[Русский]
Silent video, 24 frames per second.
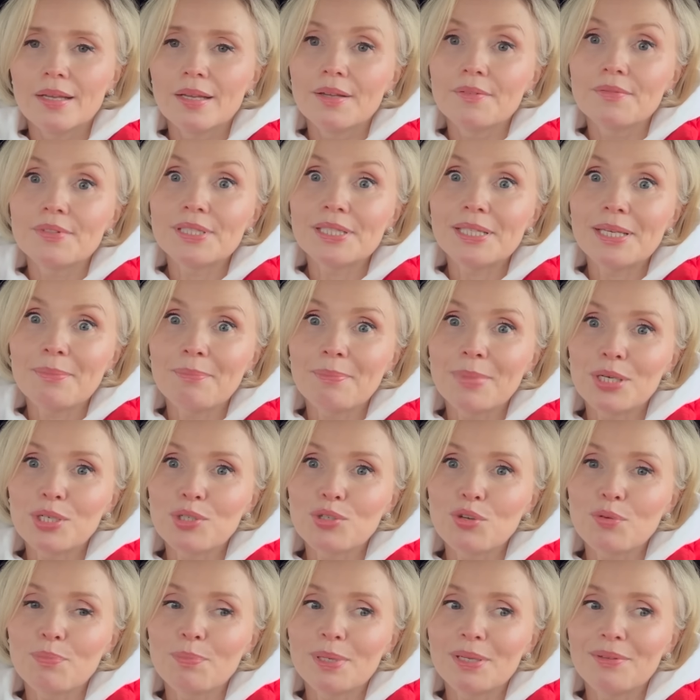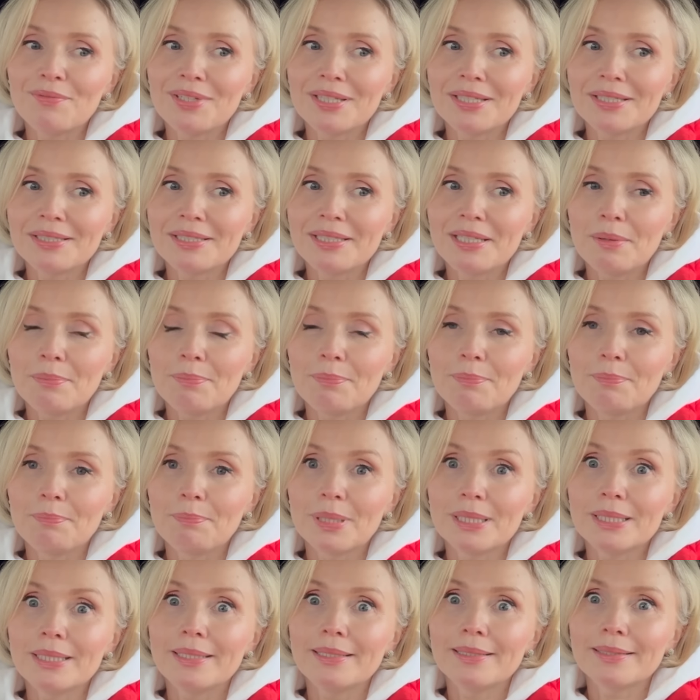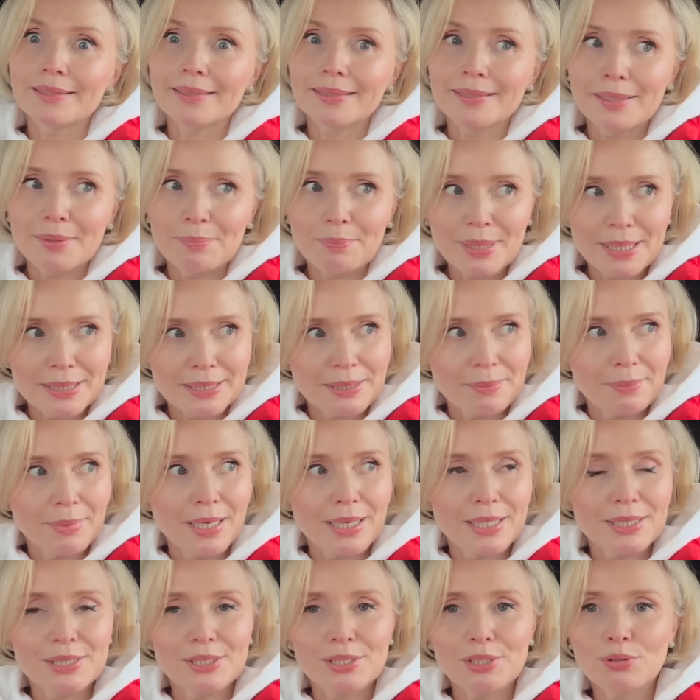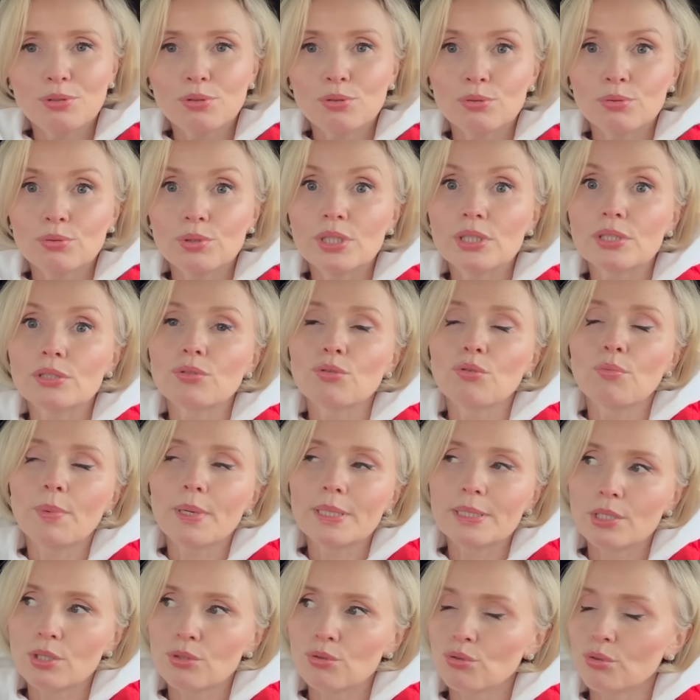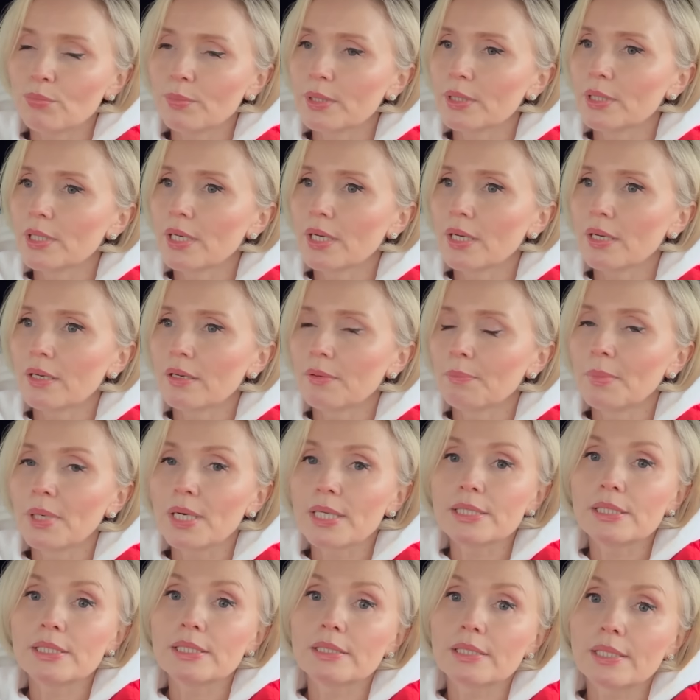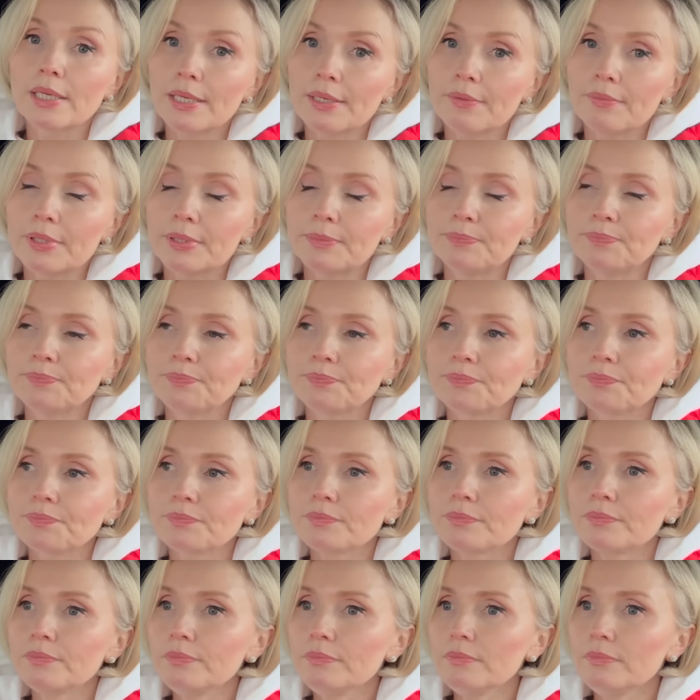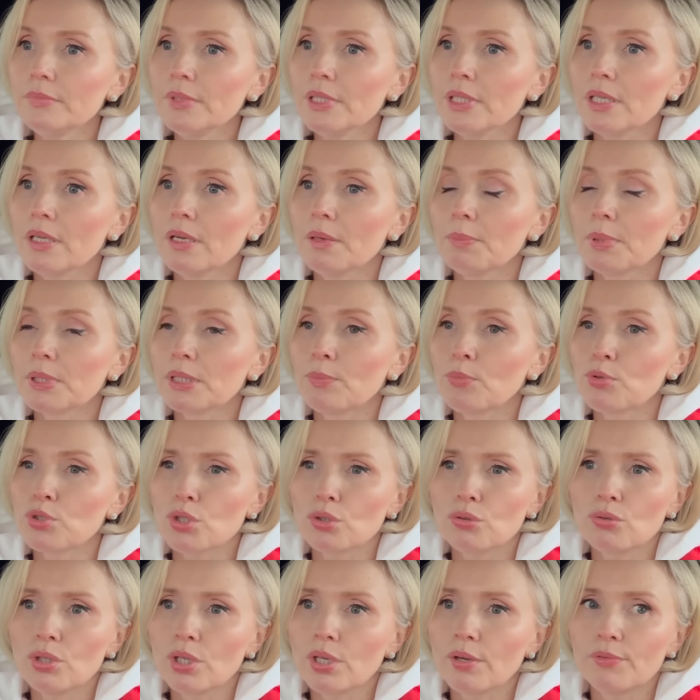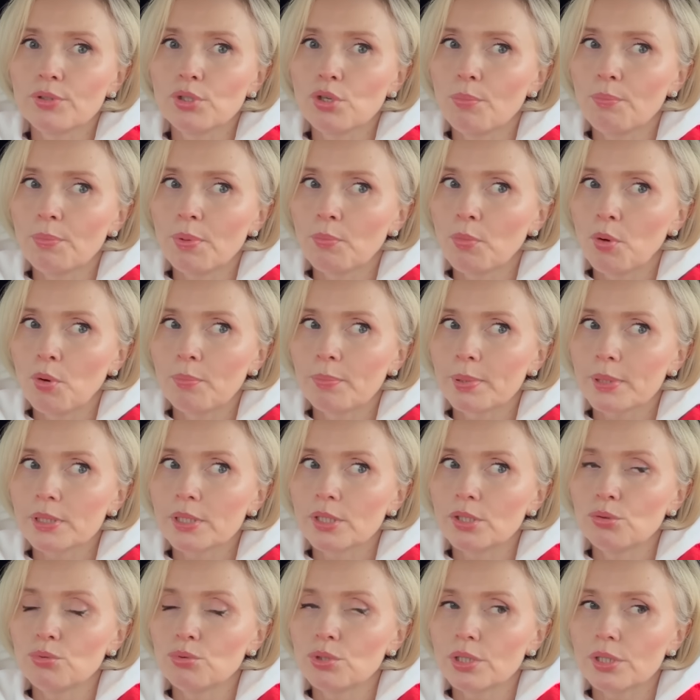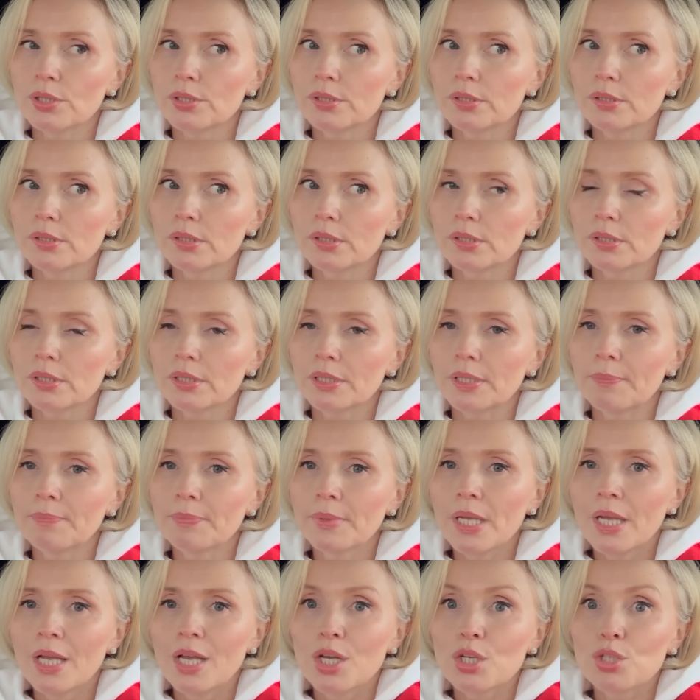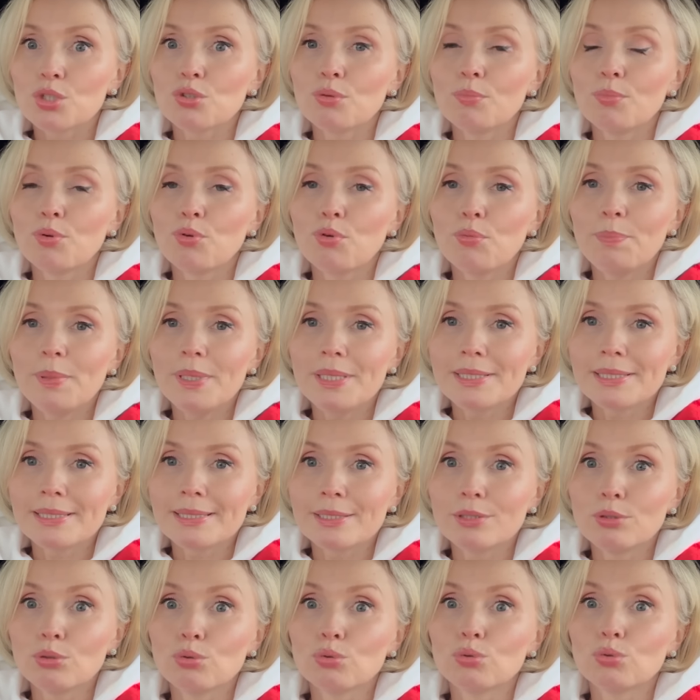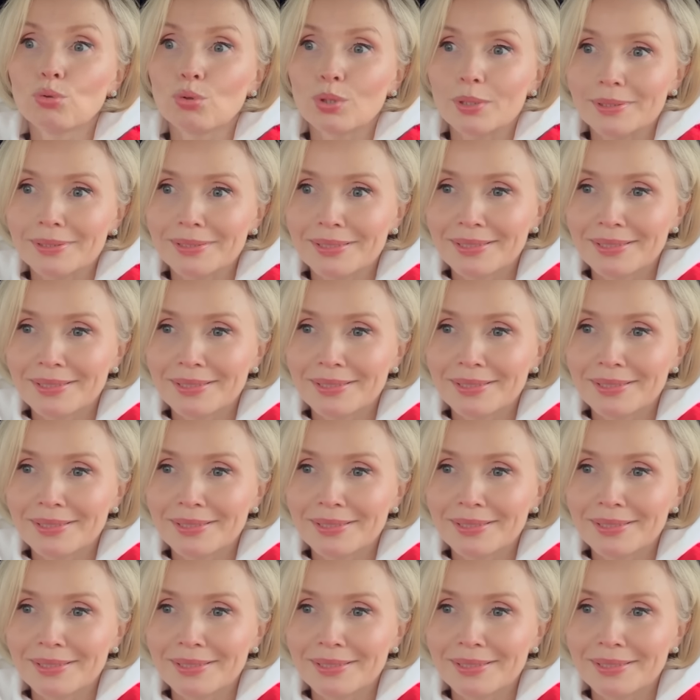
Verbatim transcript: Всем большой привет. Я подъехала опять к магазину, ну не закупаться, чтобы, да, магазин Ревы. Э, потому что только в нем, по-моему, продаются эти торты, чтобы купить сыну торт.